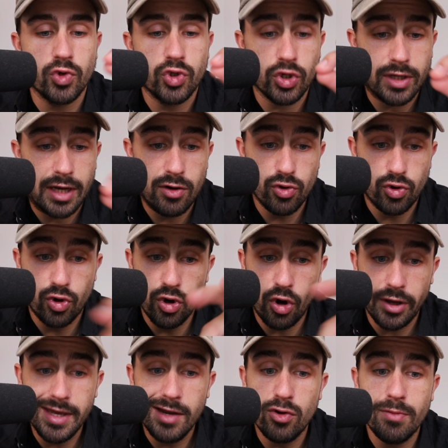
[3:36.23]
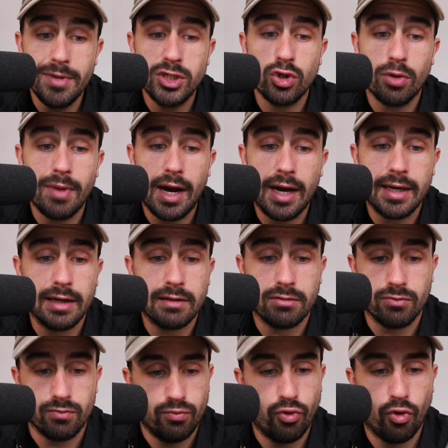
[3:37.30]
Donc je suis en train de le colorier de le mettre sur ma
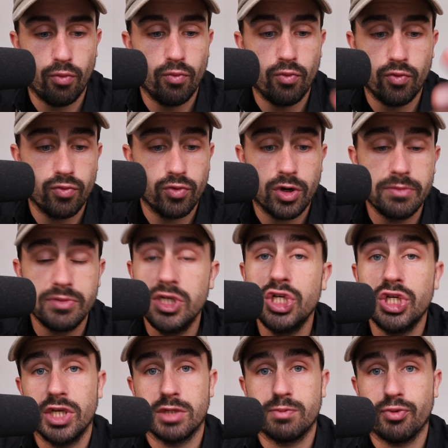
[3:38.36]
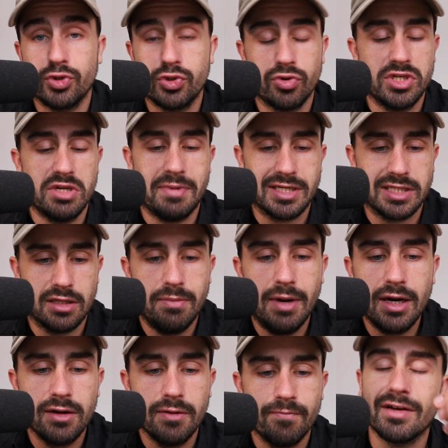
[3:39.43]
raquette, pour comme si j'étais sponsorisé par cette marque.